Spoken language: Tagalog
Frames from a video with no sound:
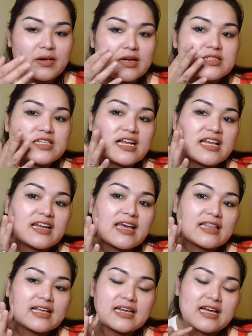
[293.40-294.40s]
pero yung gel
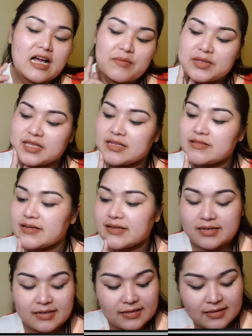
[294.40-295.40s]
yung yata ginagamit dito eh